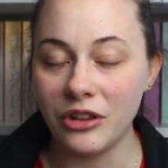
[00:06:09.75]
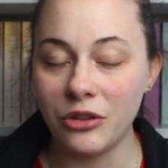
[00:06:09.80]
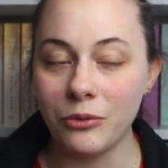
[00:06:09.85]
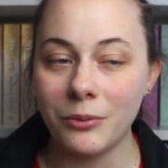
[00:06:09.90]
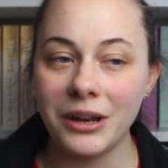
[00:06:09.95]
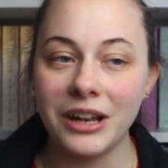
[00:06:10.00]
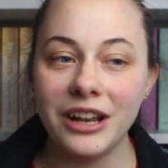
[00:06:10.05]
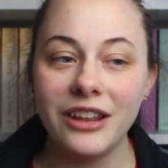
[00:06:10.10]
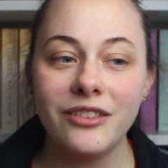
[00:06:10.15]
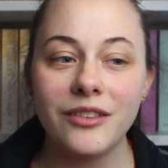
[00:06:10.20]
Also
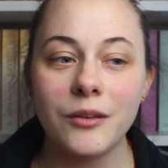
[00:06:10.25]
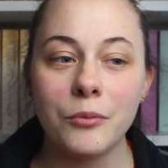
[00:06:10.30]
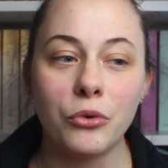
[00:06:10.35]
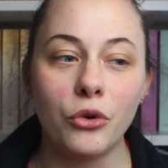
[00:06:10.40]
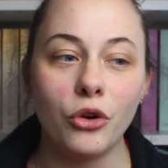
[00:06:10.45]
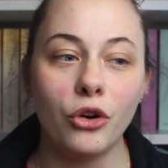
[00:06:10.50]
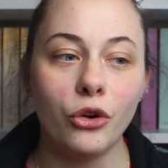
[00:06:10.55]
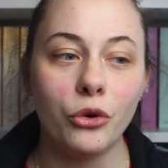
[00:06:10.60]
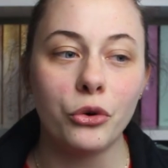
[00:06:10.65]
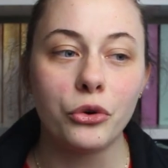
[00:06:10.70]
man liest den
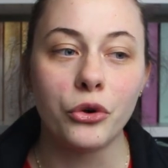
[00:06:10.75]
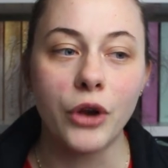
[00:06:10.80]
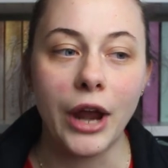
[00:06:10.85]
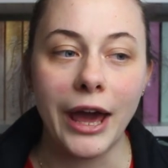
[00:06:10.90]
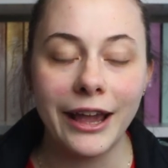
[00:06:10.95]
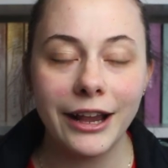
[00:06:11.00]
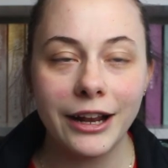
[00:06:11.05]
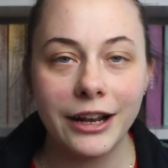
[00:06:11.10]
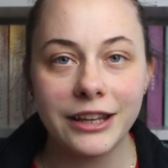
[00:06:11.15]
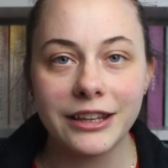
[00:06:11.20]
Prolog und
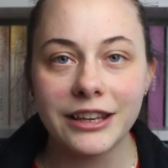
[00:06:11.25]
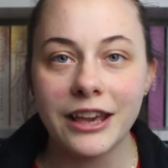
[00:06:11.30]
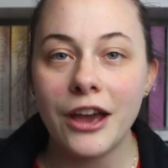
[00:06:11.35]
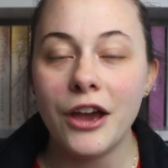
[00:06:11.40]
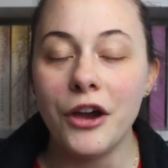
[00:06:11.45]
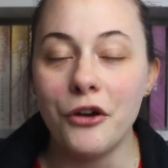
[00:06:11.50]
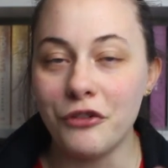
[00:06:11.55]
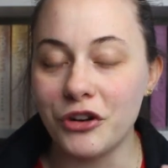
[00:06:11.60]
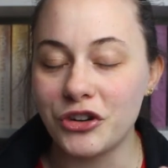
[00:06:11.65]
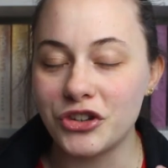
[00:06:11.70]
eigentlich
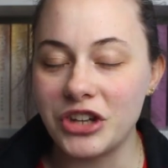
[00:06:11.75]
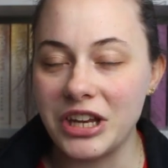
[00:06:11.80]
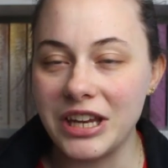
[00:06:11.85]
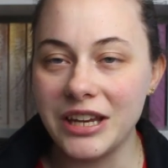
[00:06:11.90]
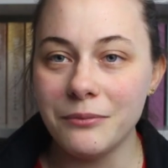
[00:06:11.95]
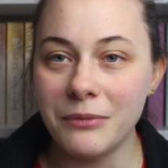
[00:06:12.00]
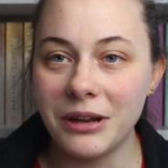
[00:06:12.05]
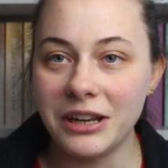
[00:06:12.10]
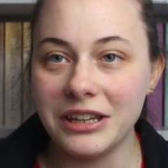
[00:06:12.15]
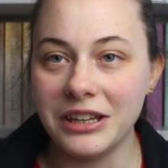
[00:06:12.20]

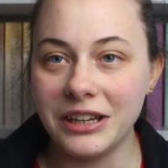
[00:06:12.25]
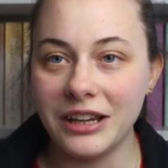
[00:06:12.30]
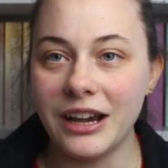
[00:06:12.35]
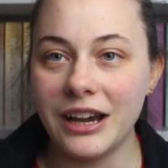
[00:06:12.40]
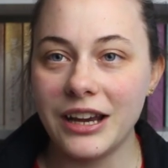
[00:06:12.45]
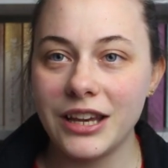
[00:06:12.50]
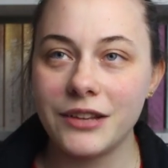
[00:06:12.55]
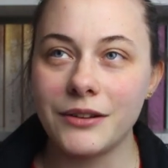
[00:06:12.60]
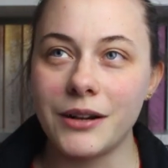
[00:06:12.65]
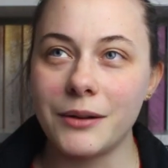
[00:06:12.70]
versteht man ihn
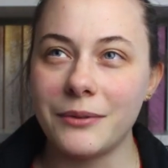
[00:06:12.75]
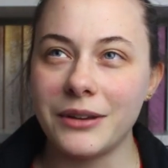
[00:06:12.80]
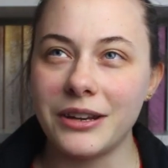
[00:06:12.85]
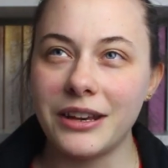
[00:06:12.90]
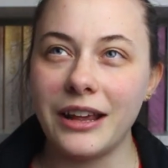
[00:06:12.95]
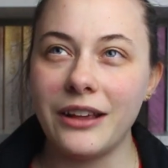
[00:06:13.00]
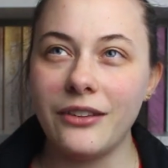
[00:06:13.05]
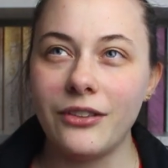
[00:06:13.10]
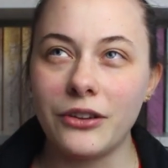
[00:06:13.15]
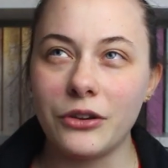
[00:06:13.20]
gar nicht, weil man
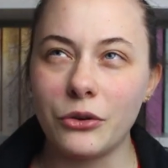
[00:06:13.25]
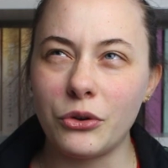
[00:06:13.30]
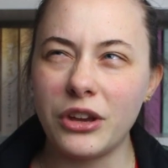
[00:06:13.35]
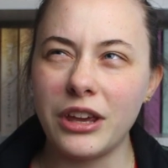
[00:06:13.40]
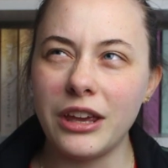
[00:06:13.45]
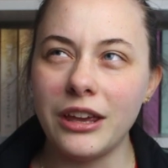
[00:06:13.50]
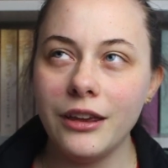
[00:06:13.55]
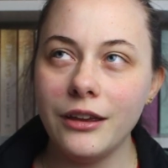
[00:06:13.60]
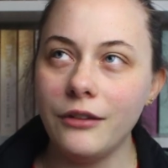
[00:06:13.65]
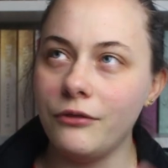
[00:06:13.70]
denkt sich,
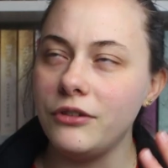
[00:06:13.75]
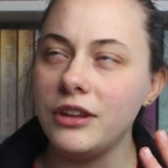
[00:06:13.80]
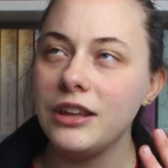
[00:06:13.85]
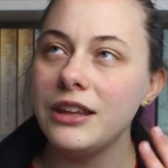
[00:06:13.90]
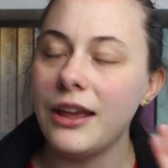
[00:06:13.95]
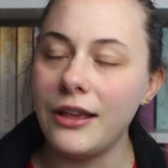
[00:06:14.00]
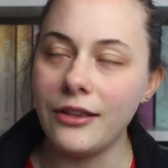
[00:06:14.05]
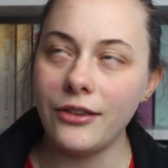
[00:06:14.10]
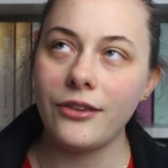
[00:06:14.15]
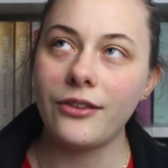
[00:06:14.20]
okay,
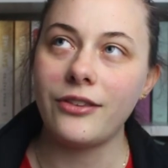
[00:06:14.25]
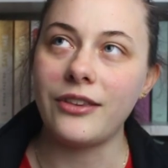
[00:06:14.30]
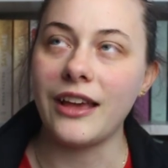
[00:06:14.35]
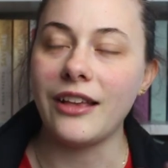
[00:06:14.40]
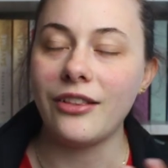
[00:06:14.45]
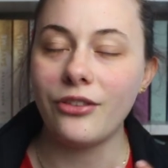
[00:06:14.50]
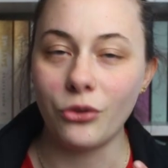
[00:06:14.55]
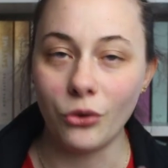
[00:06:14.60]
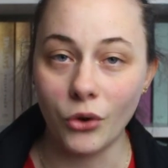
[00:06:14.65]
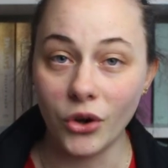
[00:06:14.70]
wie ist es
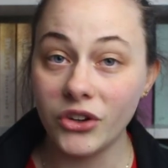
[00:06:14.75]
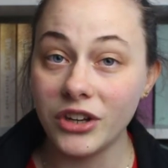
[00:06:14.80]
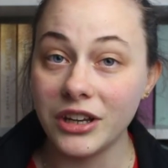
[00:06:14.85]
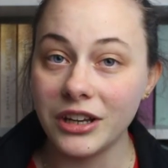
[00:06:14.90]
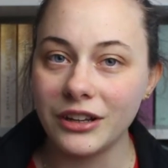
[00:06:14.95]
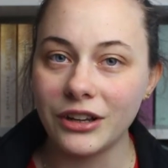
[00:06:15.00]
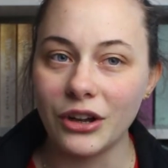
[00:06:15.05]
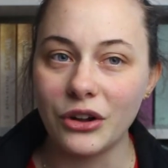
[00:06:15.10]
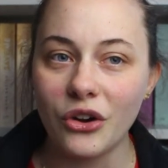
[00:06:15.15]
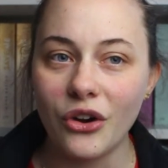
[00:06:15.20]
jetzt
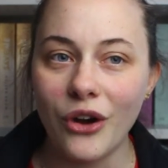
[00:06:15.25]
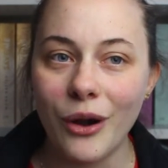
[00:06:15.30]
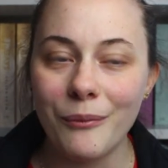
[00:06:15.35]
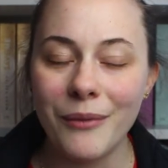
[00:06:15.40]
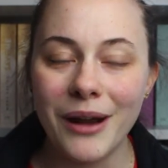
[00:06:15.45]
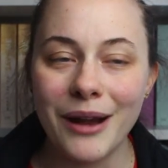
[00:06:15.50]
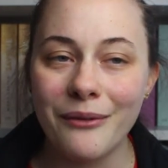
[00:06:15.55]
dorthin gekommen?